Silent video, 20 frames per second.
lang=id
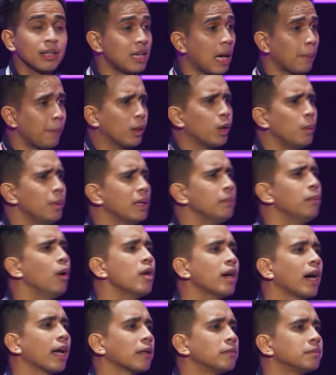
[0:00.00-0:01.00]
Kenapa gue bikin
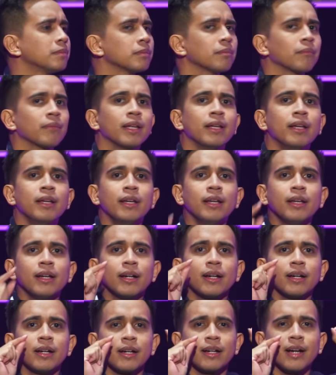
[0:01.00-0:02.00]
bongkar?
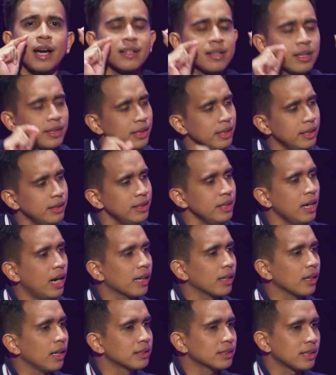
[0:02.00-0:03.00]
Karena ini
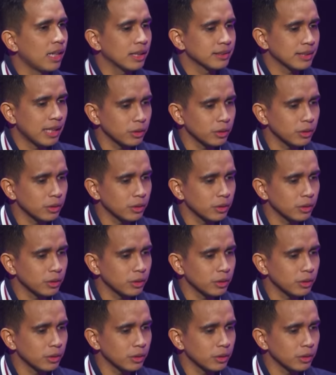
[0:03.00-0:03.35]
adalah salah